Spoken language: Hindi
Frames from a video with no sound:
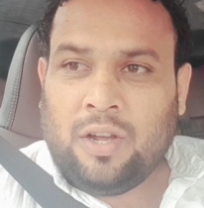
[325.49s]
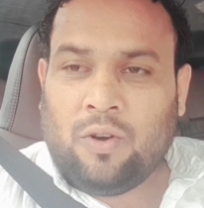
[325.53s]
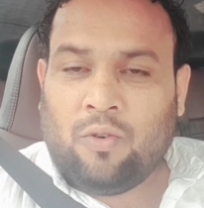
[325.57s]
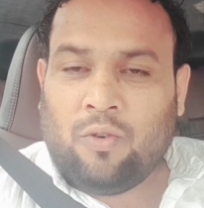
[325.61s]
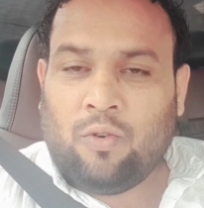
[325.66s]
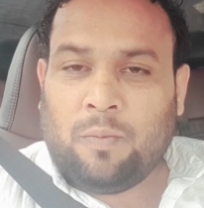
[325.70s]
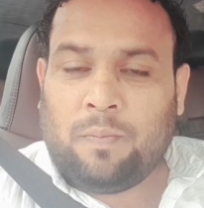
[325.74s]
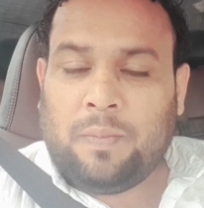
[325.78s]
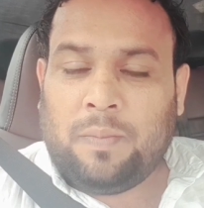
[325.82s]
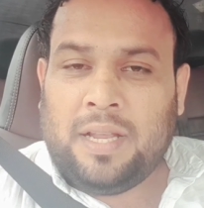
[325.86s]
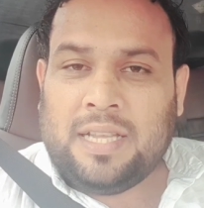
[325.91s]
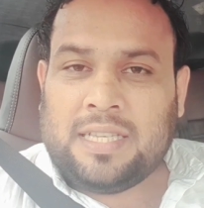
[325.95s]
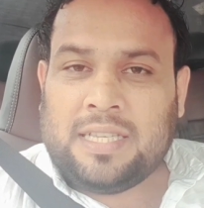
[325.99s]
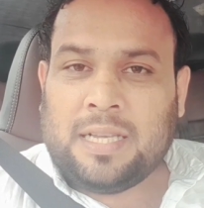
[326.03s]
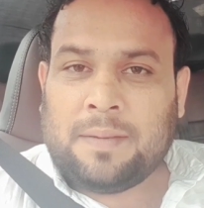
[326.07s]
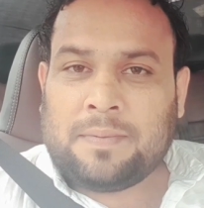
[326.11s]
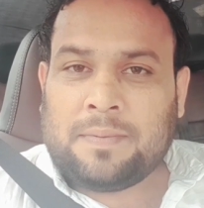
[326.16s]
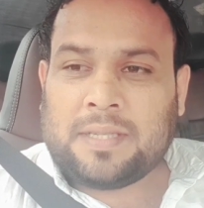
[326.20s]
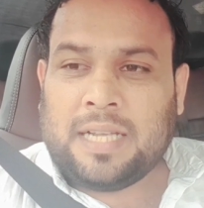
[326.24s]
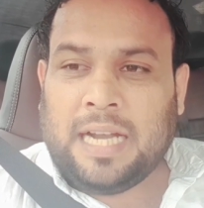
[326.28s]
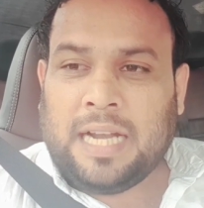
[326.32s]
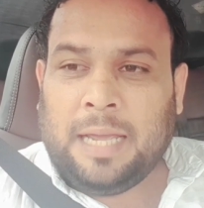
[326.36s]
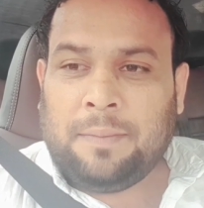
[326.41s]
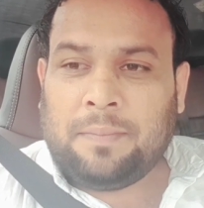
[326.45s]
वो प्लीज़
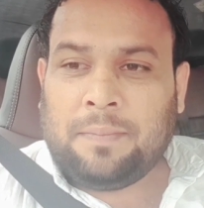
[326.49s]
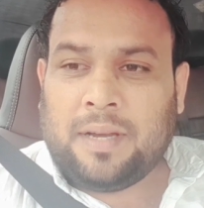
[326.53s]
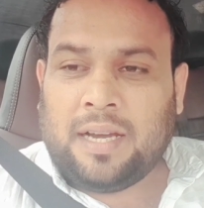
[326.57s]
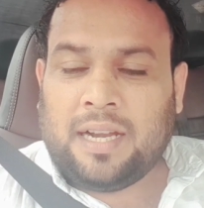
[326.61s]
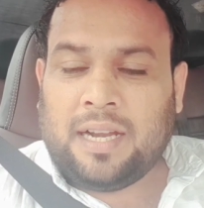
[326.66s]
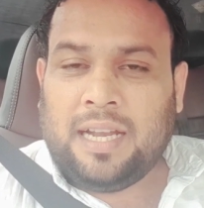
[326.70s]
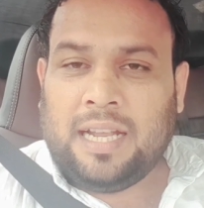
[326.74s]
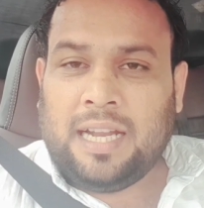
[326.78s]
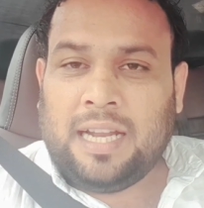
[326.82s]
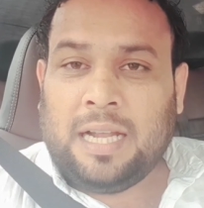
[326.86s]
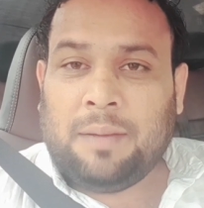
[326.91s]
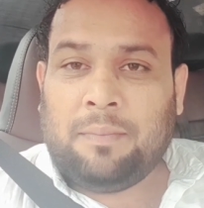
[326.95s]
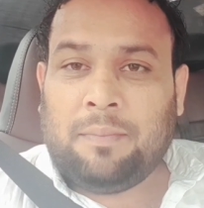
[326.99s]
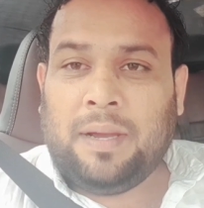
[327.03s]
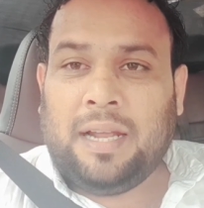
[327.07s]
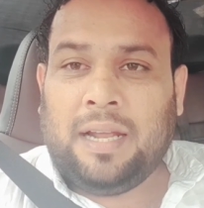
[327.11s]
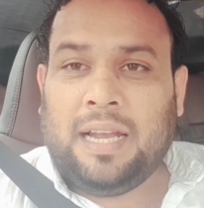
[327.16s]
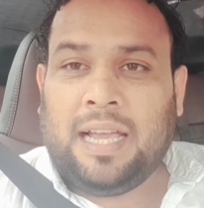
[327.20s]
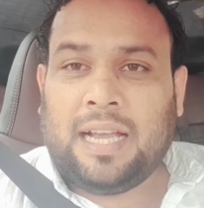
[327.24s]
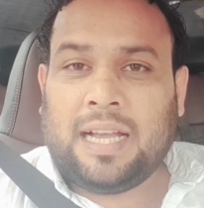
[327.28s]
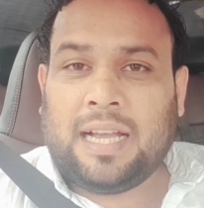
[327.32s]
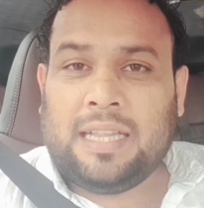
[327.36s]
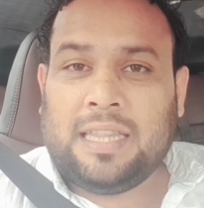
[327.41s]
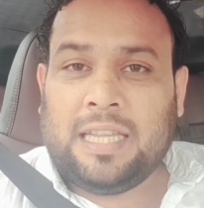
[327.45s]
सब्सक्राइब कर लेना बेल
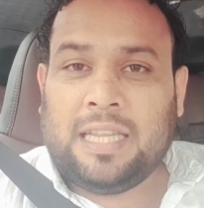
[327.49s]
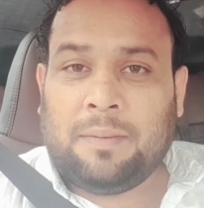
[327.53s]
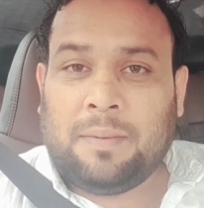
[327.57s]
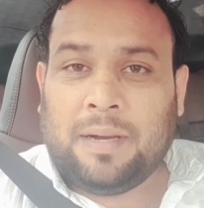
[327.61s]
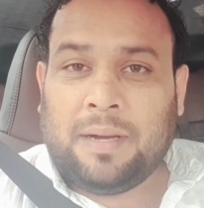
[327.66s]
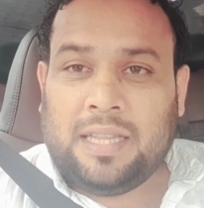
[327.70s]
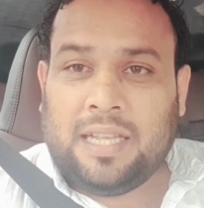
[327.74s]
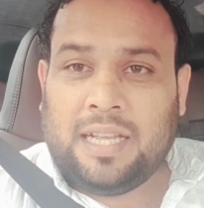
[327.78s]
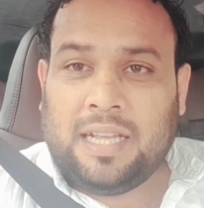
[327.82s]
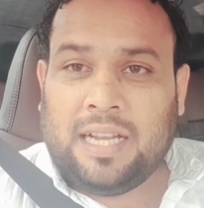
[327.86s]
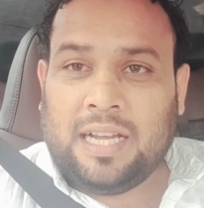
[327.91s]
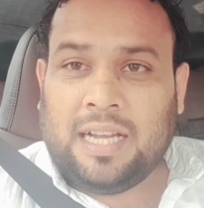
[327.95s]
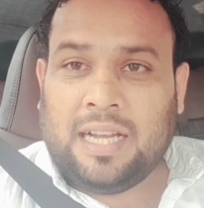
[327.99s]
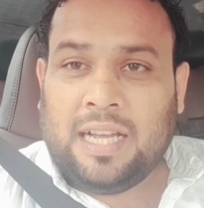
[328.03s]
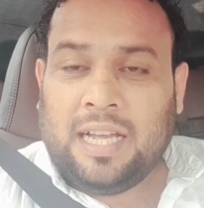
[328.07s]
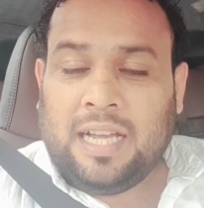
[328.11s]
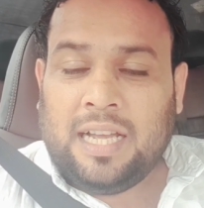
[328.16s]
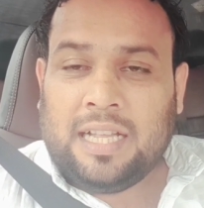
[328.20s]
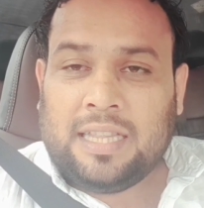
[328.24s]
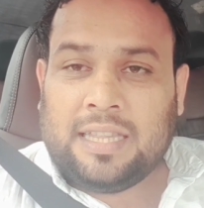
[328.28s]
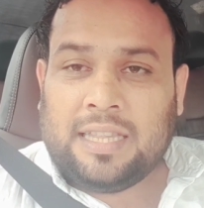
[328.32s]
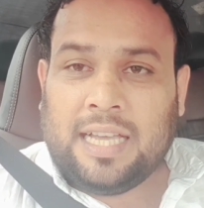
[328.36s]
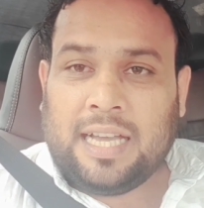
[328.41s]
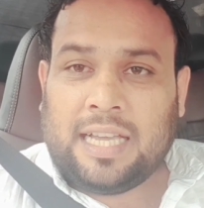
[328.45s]
आइकन दबा देना
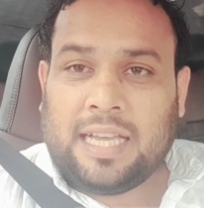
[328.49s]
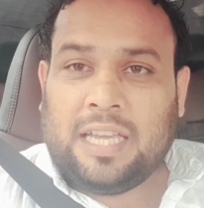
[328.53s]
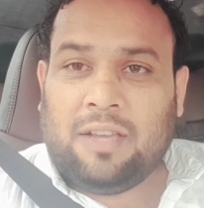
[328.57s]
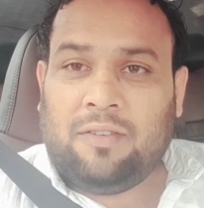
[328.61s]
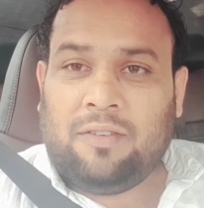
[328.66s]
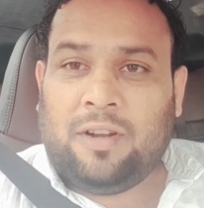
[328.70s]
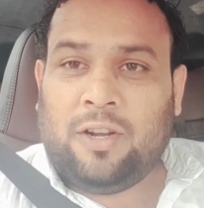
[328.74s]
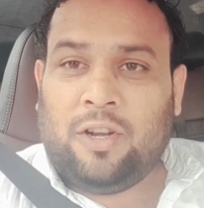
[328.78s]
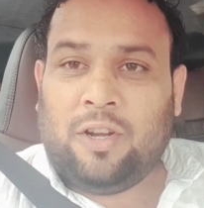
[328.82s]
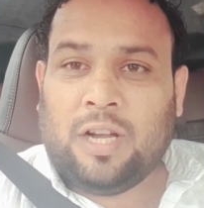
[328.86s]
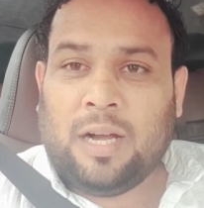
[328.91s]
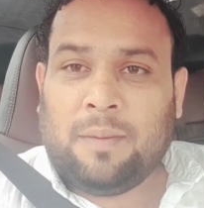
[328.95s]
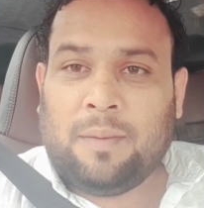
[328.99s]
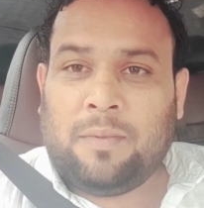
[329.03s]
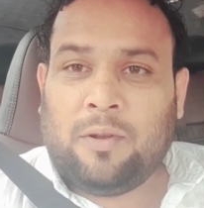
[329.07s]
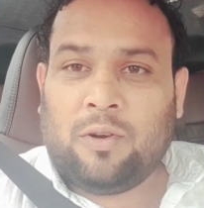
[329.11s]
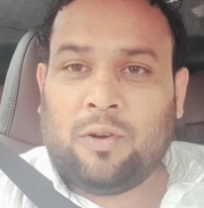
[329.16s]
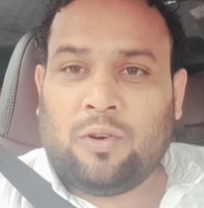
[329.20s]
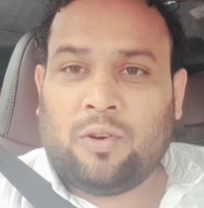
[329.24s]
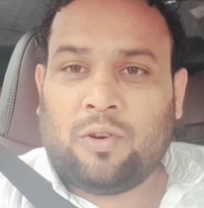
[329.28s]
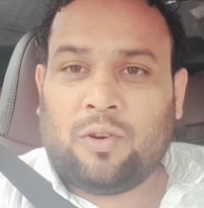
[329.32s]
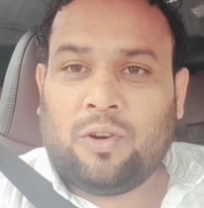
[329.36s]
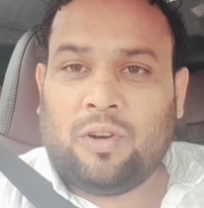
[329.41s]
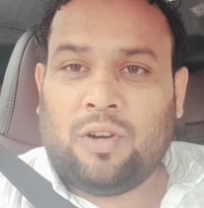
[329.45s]
ताकि वीडियो आप
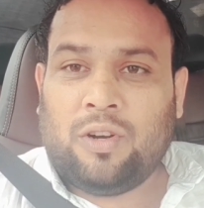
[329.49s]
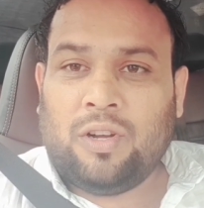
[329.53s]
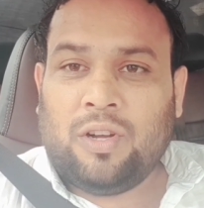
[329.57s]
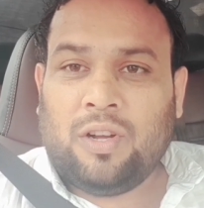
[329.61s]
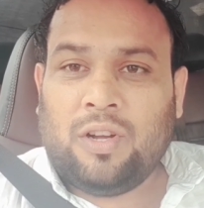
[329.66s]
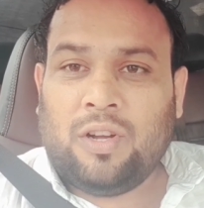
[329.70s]
लोगों को